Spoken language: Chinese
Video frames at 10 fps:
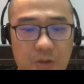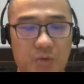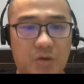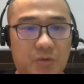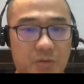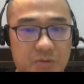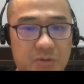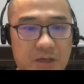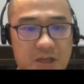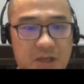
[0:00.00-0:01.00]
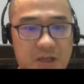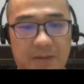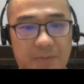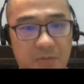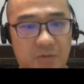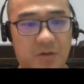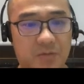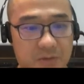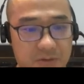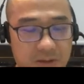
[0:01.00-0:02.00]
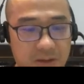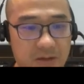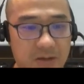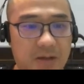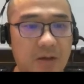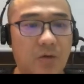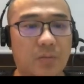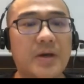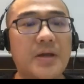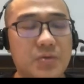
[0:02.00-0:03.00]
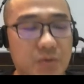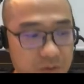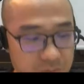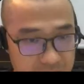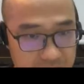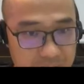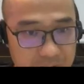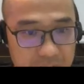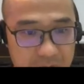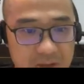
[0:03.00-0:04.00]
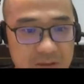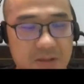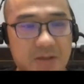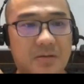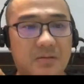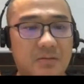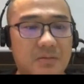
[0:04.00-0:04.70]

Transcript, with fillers: 多少个东西出来，你才标多少个东西出来？那我们可以做个预先的判断，这个。